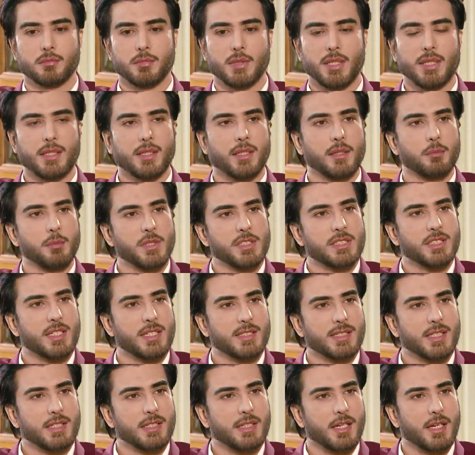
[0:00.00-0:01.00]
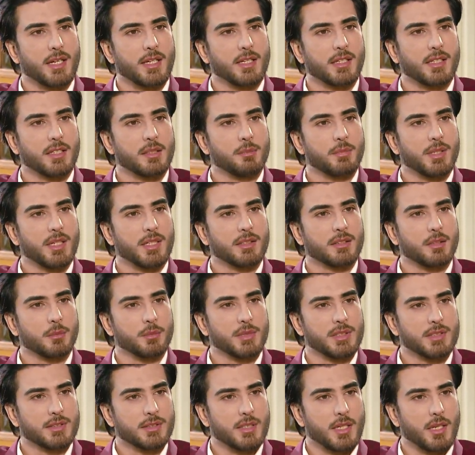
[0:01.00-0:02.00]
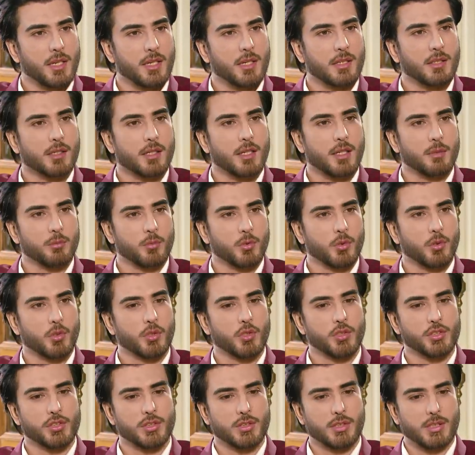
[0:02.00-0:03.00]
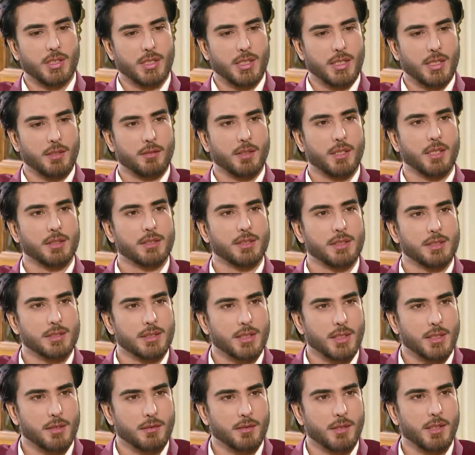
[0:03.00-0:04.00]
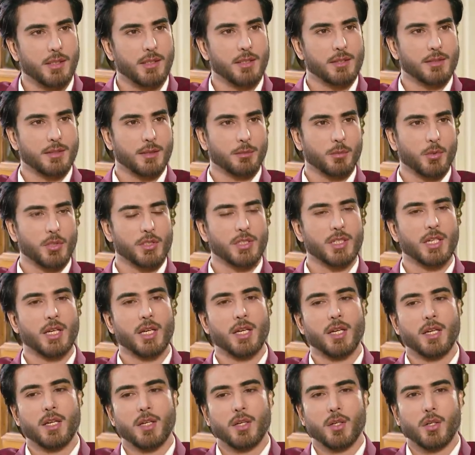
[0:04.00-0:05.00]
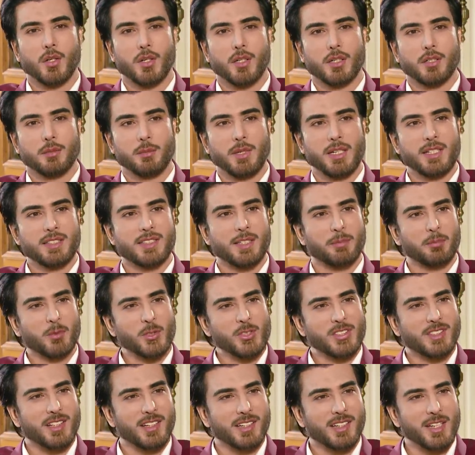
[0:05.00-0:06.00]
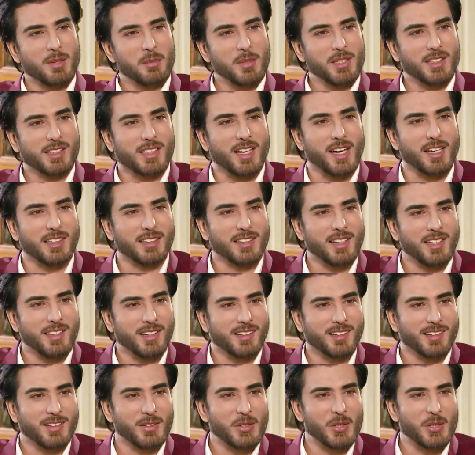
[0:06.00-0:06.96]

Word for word: एक इमेज ऐसा ही रहा है कि हम्म। बड़ा तमीज़दार खामोश हाँ। डरा हाँ। झचकावा ये सब कुछ हाँ। और मैंने सब कुछ करके भी दिखा दिया लेकिन